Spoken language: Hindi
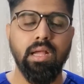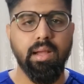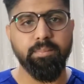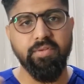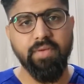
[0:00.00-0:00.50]

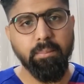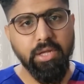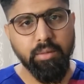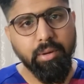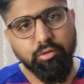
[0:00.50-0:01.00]
अपनी फैमिली
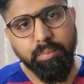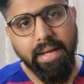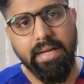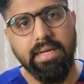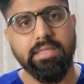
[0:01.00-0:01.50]
के पास
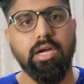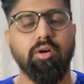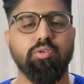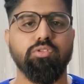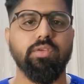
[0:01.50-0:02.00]
बैक आता है
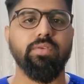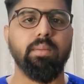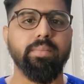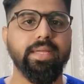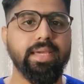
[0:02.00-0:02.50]
और उसकी फैमिली